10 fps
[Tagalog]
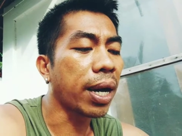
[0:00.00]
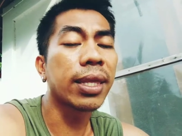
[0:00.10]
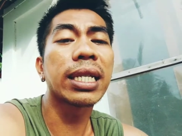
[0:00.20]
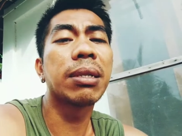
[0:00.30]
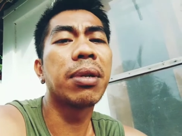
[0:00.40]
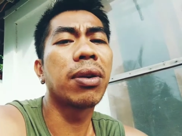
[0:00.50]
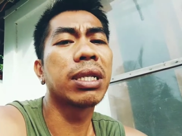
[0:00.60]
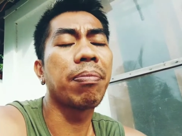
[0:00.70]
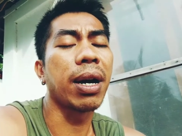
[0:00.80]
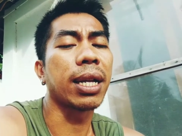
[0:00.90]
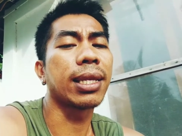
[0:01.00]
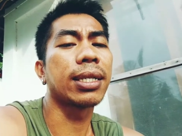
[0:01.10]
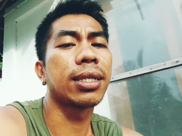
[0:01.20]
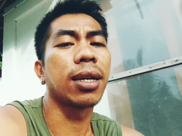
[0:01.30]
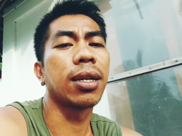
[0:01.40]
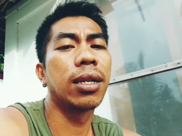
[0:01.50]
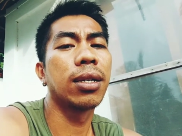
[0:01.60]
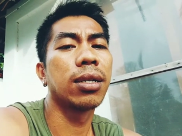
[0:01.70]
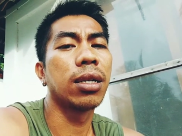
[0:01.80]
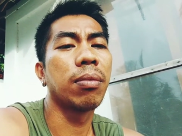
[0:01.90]
patas naman ako sa patas eh.
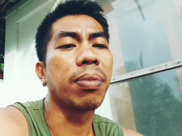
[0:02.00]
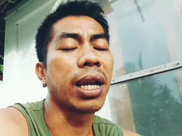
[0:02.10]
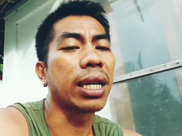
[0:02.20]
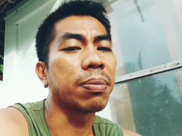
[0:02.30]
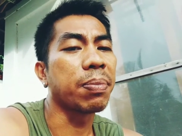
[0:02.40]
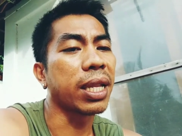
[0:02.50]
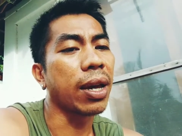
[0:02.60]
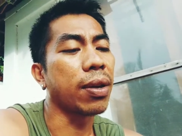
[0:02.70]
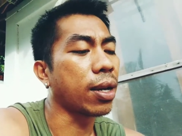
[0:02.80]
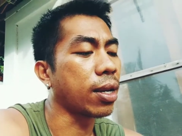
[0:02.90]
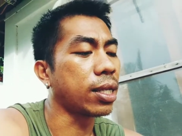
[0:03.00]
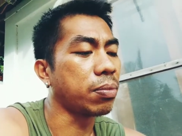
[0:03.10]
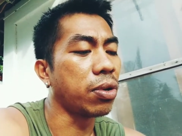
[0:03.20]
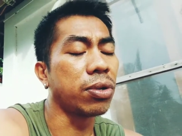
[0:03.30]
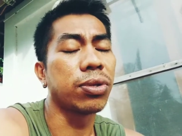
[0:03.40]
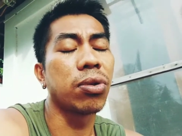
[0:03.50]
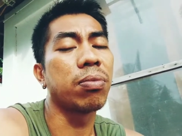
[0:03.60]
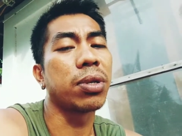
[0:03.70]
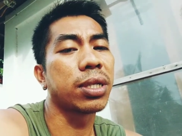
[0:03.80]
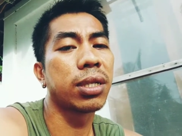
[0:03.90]
Parehas pa tayong small
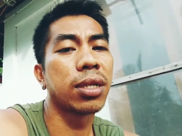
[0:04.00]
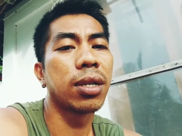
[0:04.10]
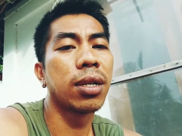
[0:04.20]
YouTubers.